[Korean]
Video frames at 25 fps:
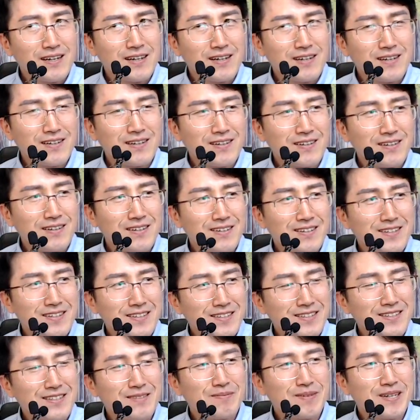어, 그래,
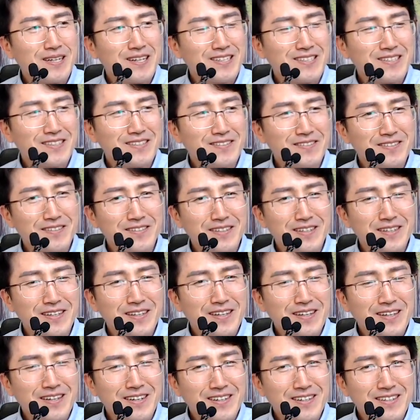그런 말 하잖아요.
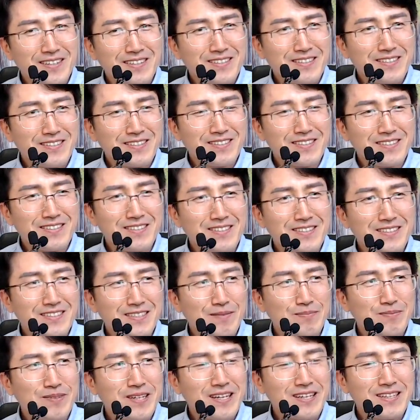그
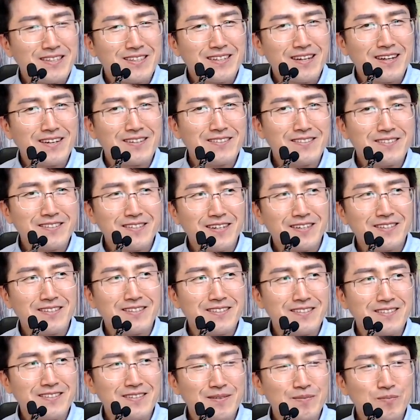점쟁이들의
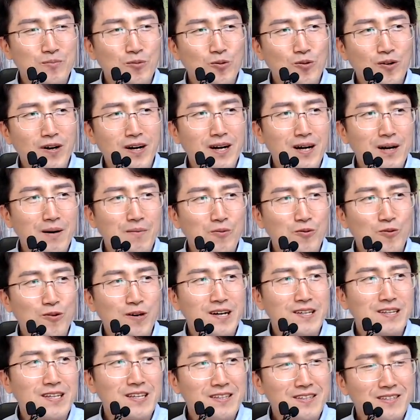의견을 모아
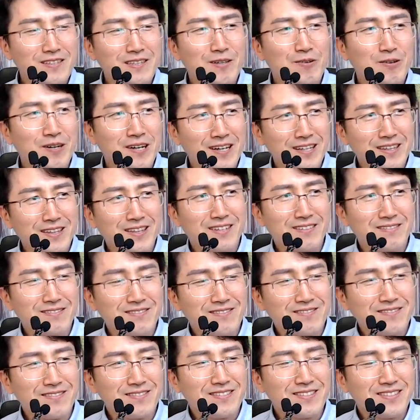모아 내 뜻대로 하겠다고
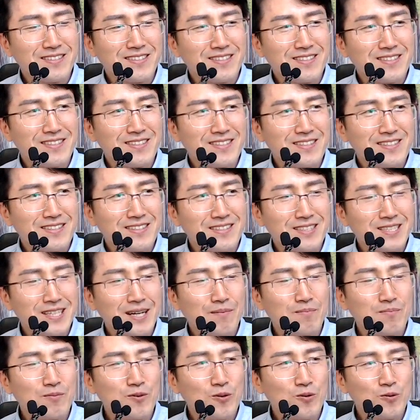
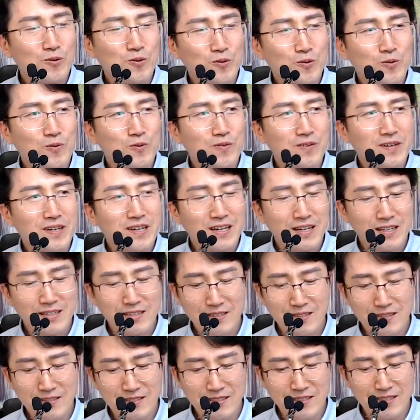참고로 하는
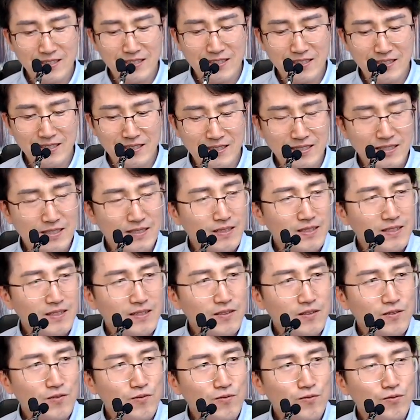거지
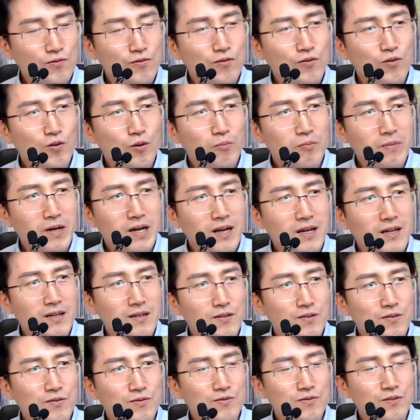누굴
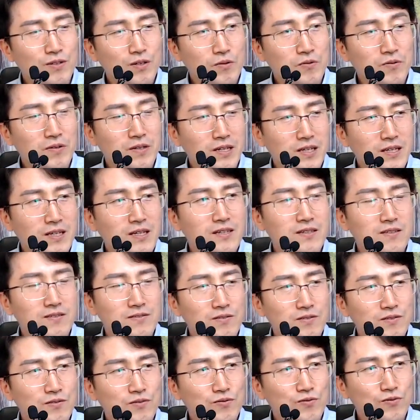원망하려고 라고 얘기를
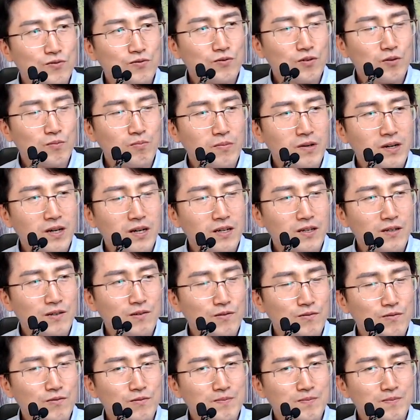하거든요. 누구 원망하려고